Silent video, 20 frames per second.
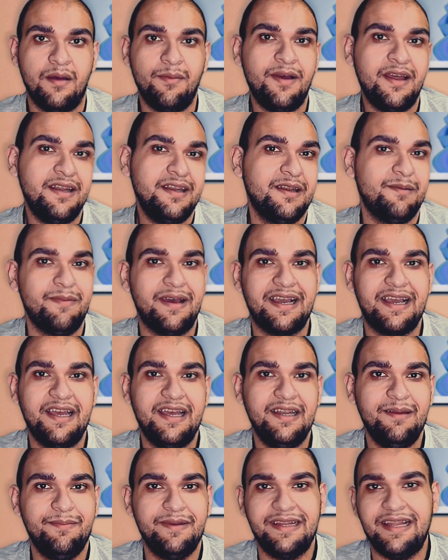طبعا
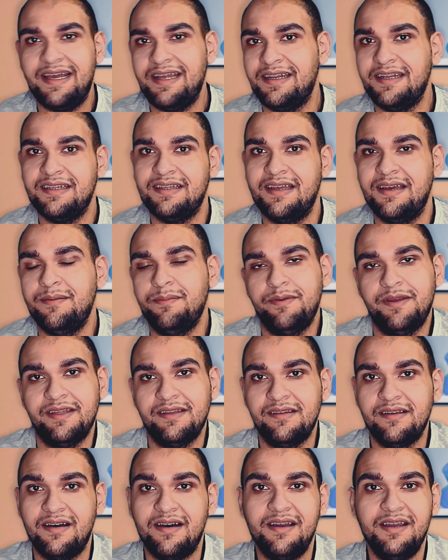المجال بتاعنا ده
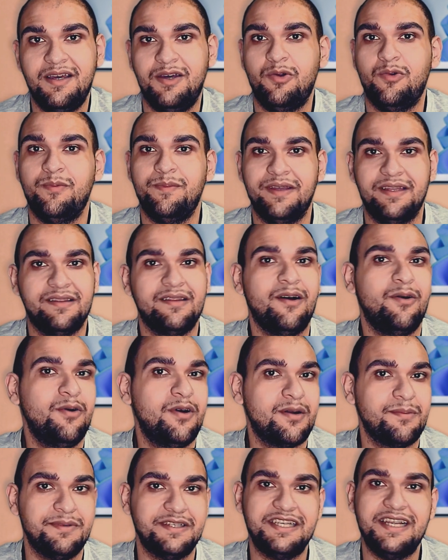بيتغير
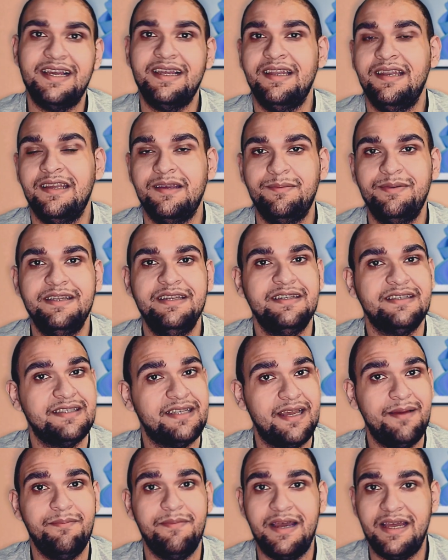وبيتطور بشكل كبير
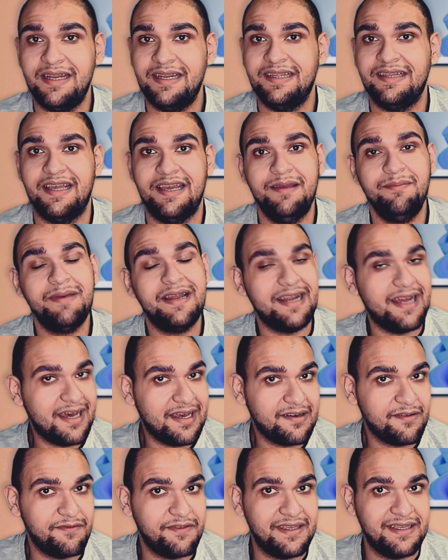زي ما احنا دايما
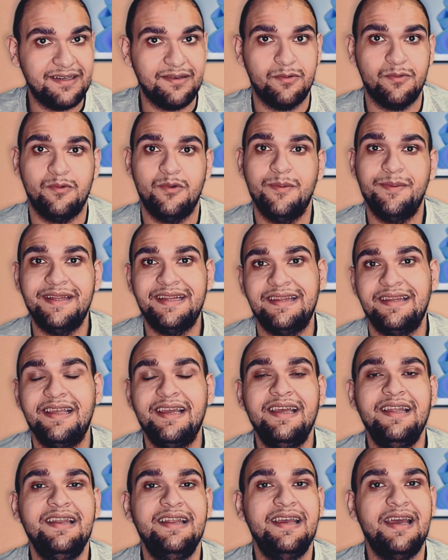عارفين
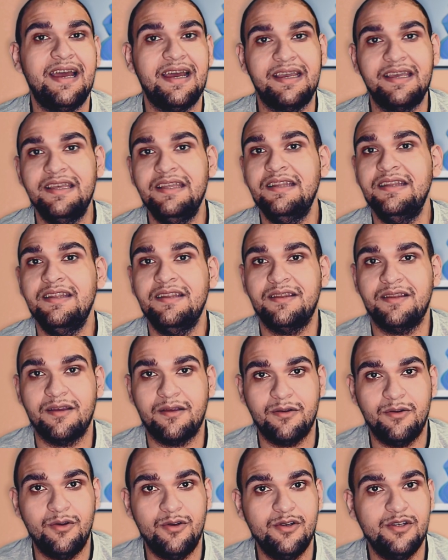وبالتالي اكيد
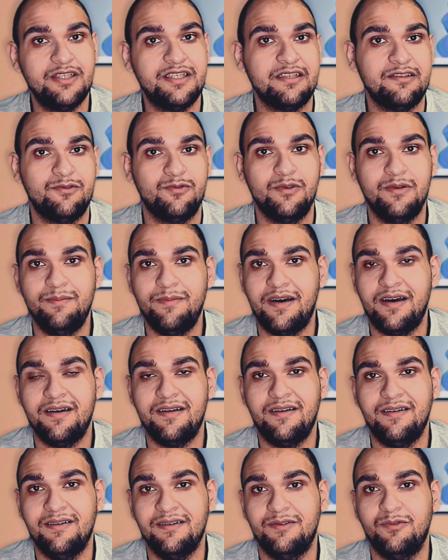التكنولوجيز
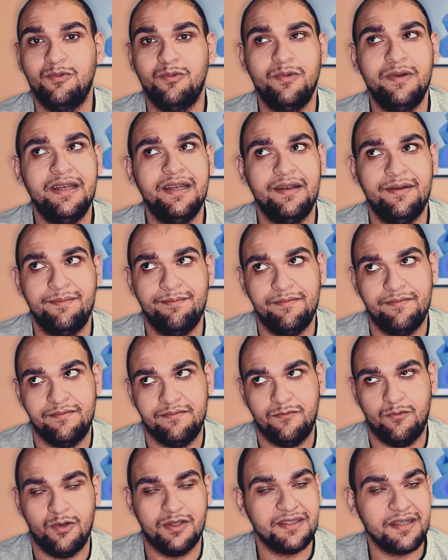والمهارات
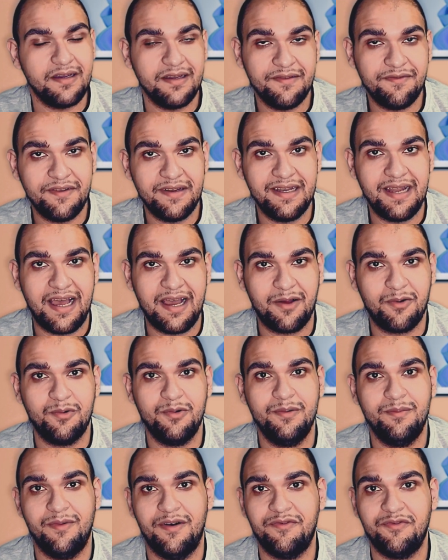والوظائف اللي
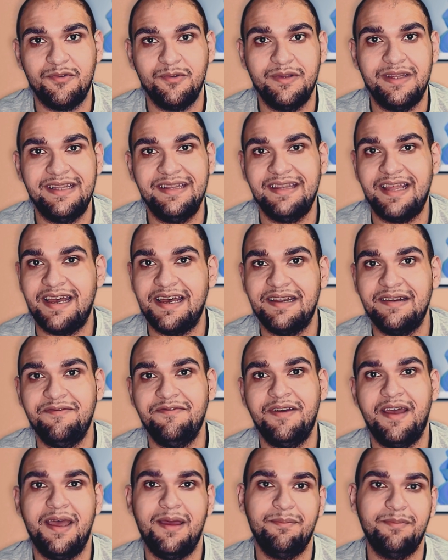هتكون المفروض انت
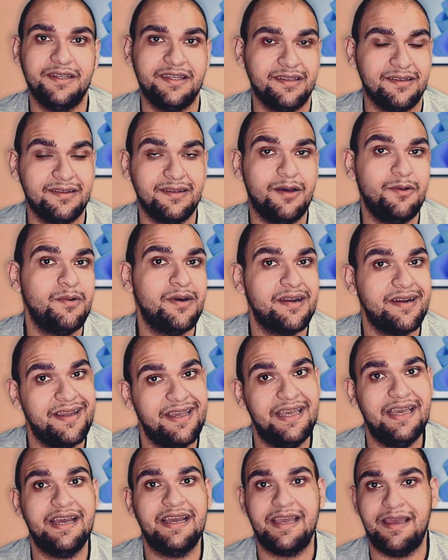عارفها بتتطور
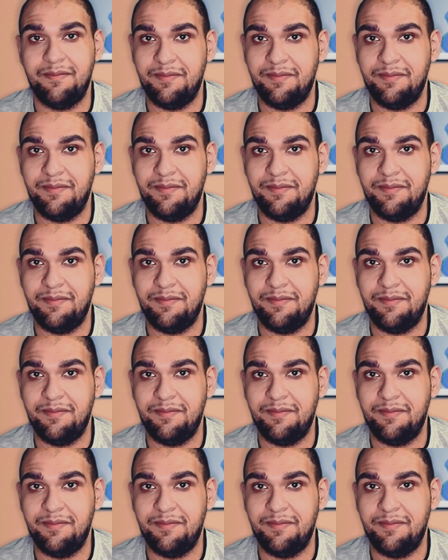هي